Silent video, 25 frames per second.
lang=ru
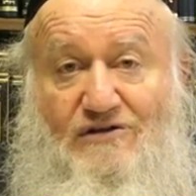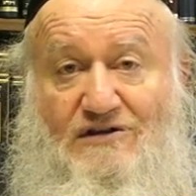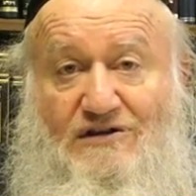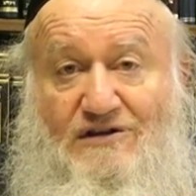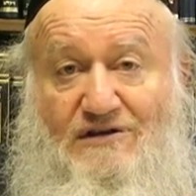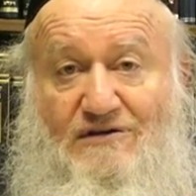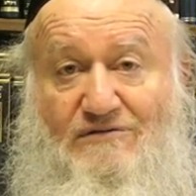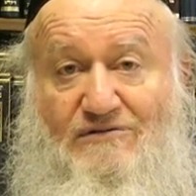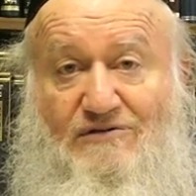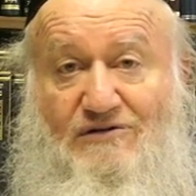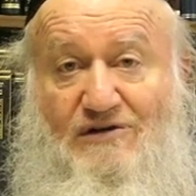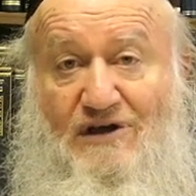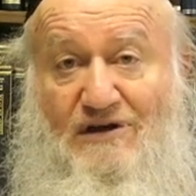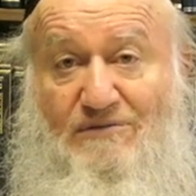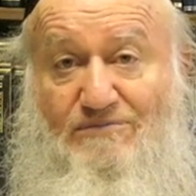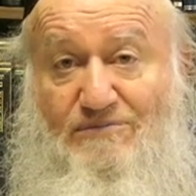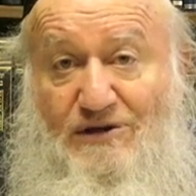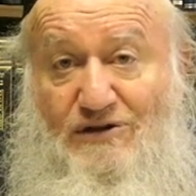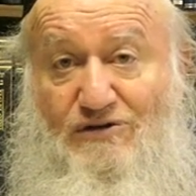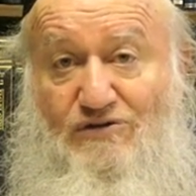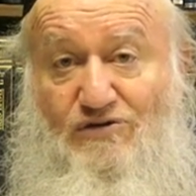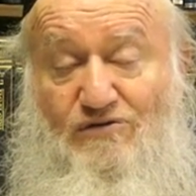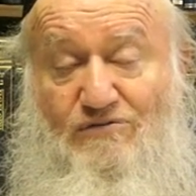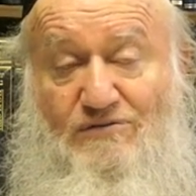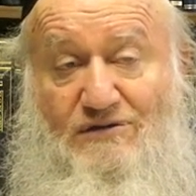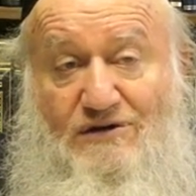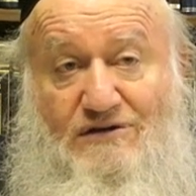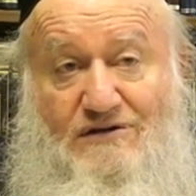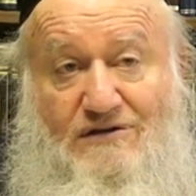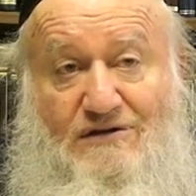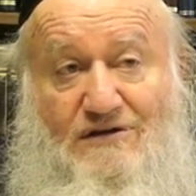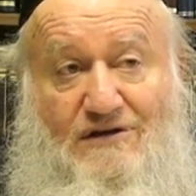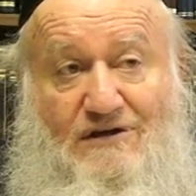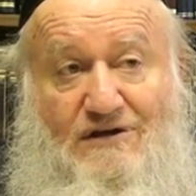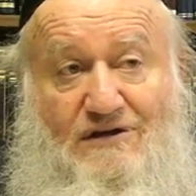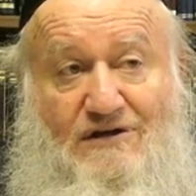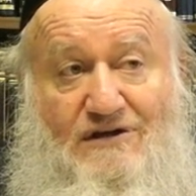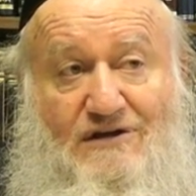Но, но я
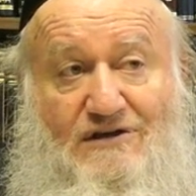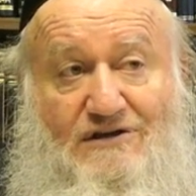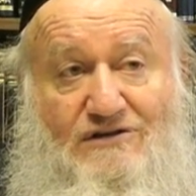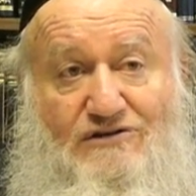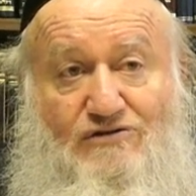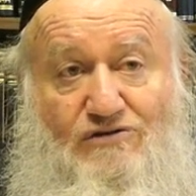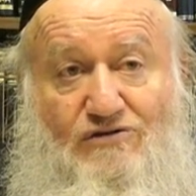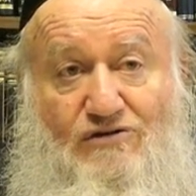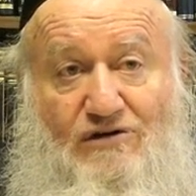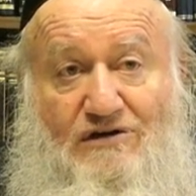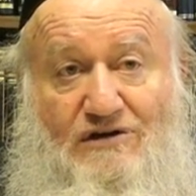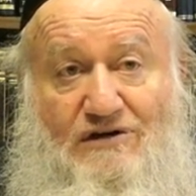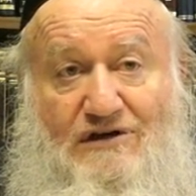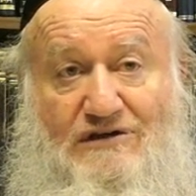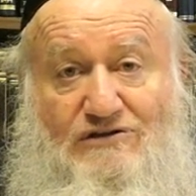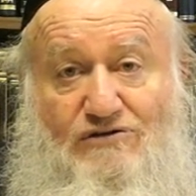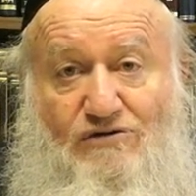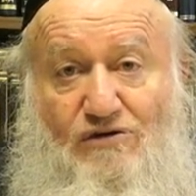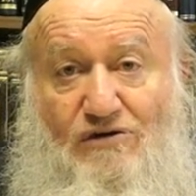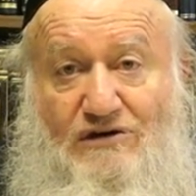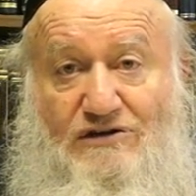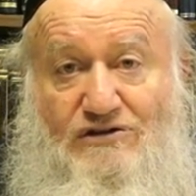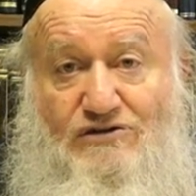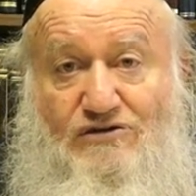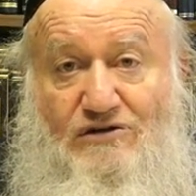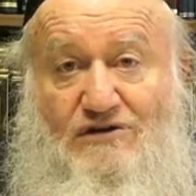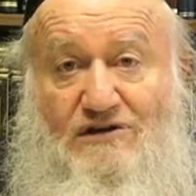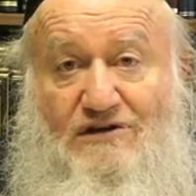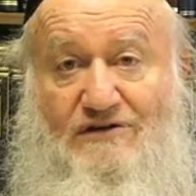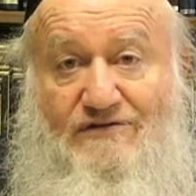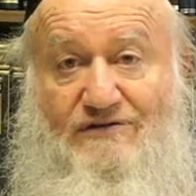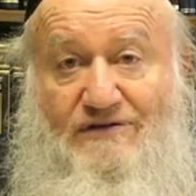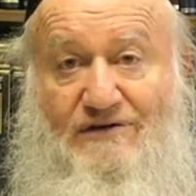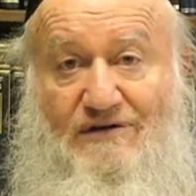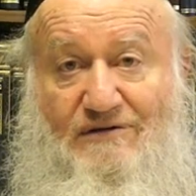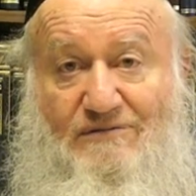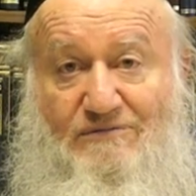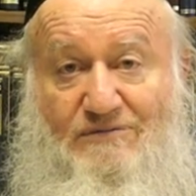подумал, сто, сколько стоит
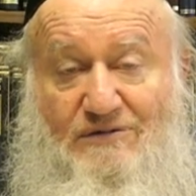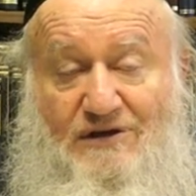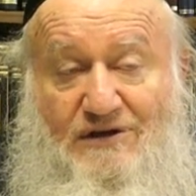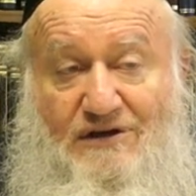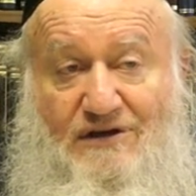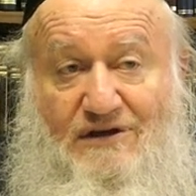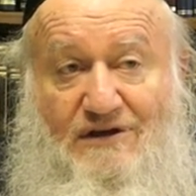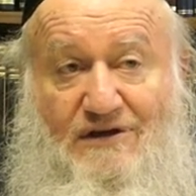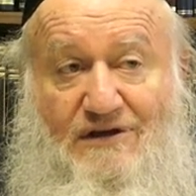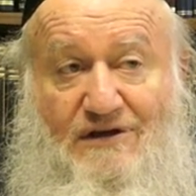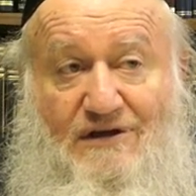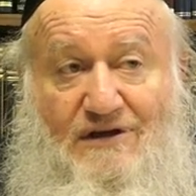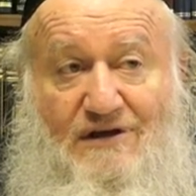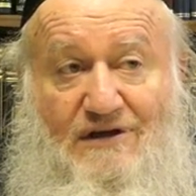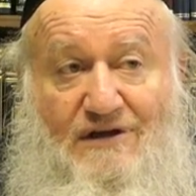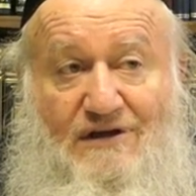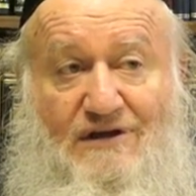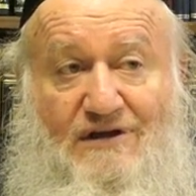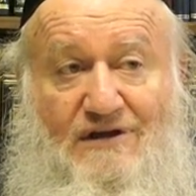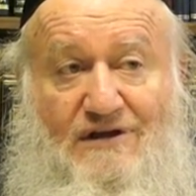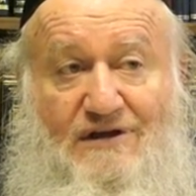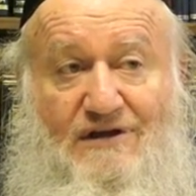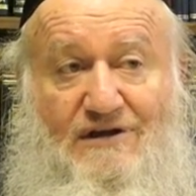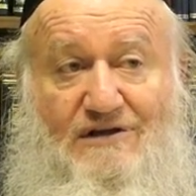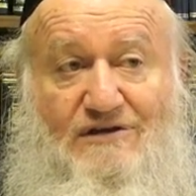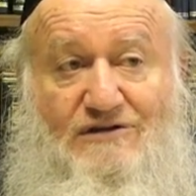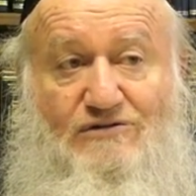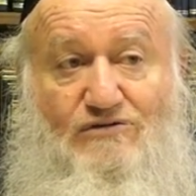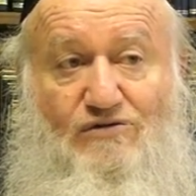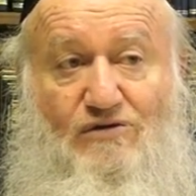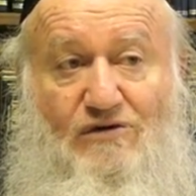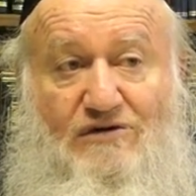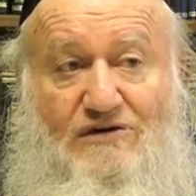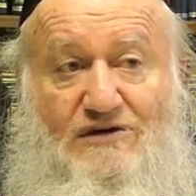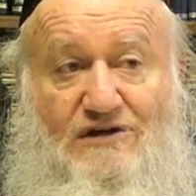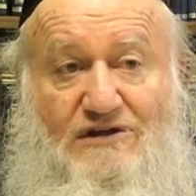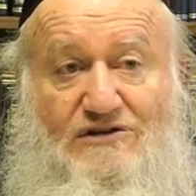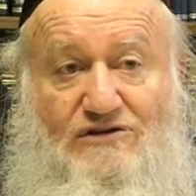автомобиль,
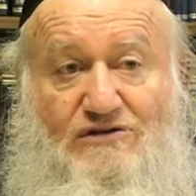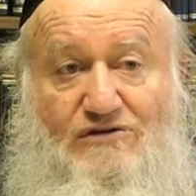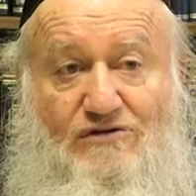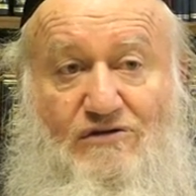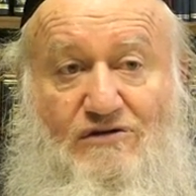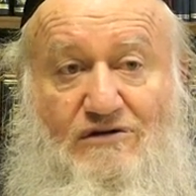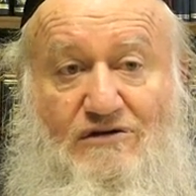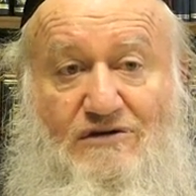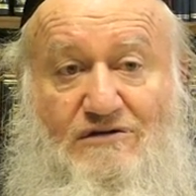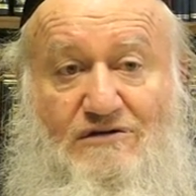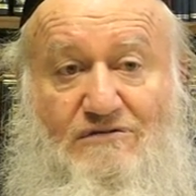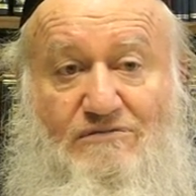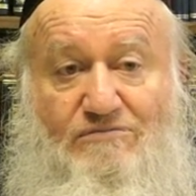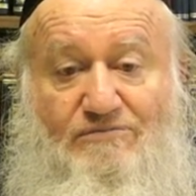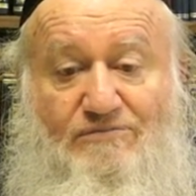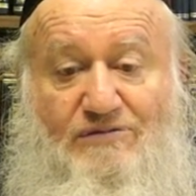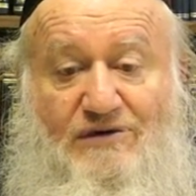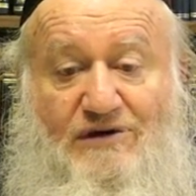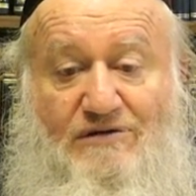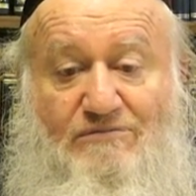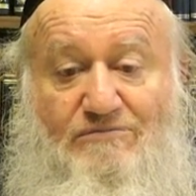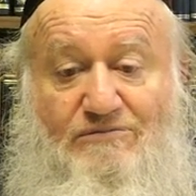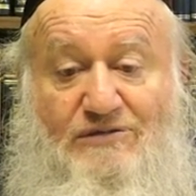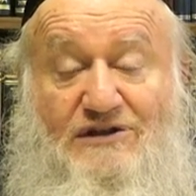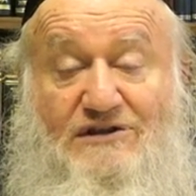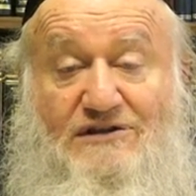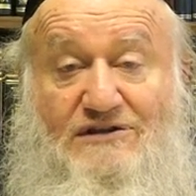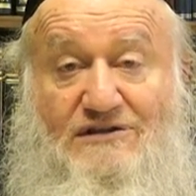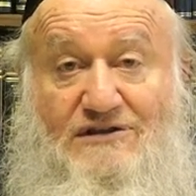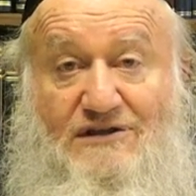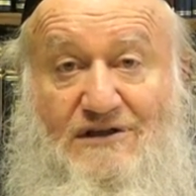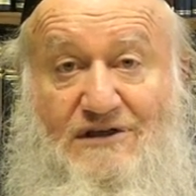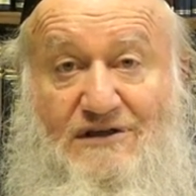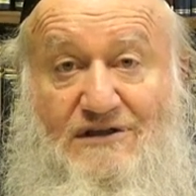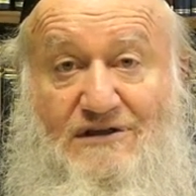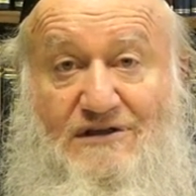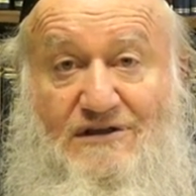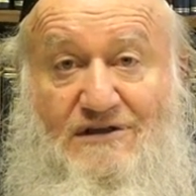сколько стоит
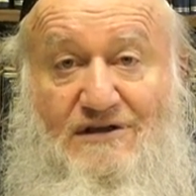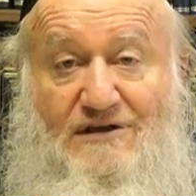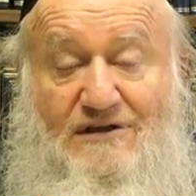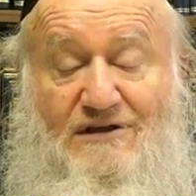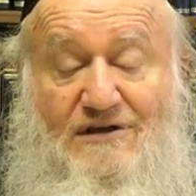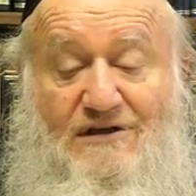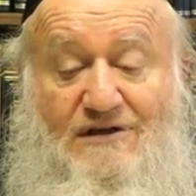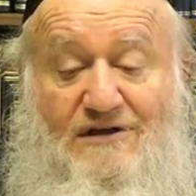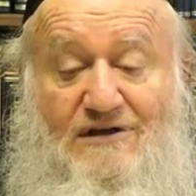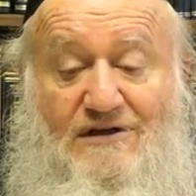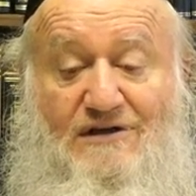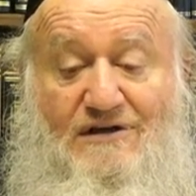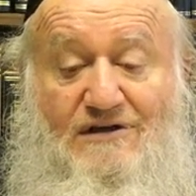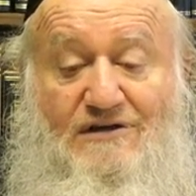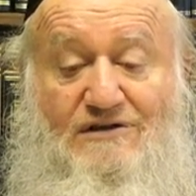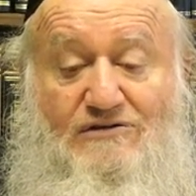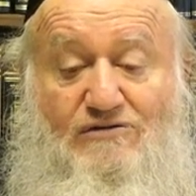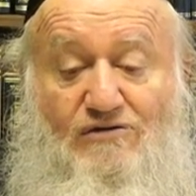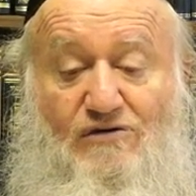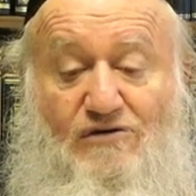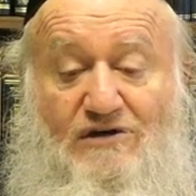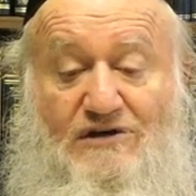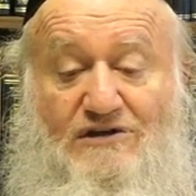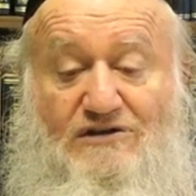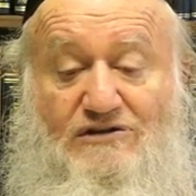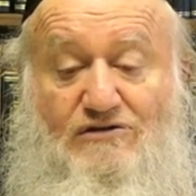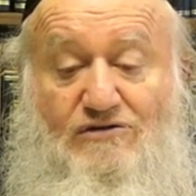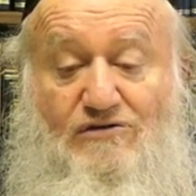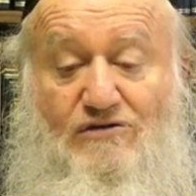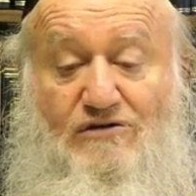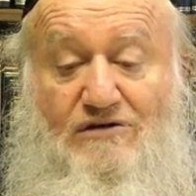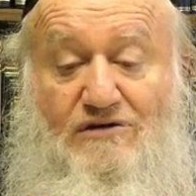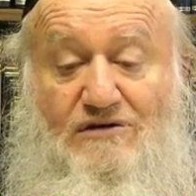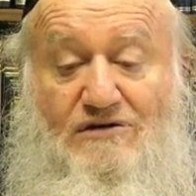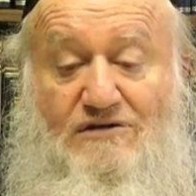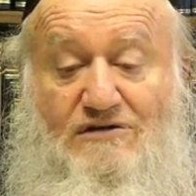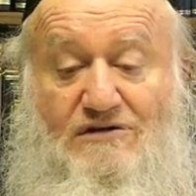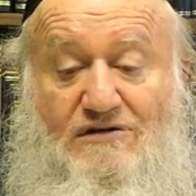бензин, сколько
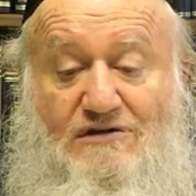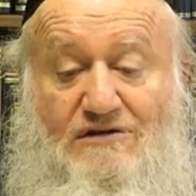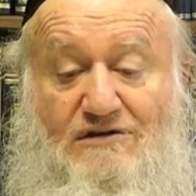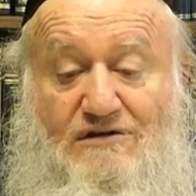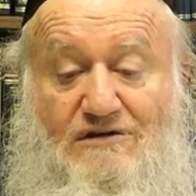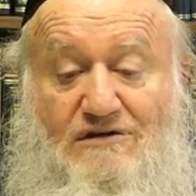стоит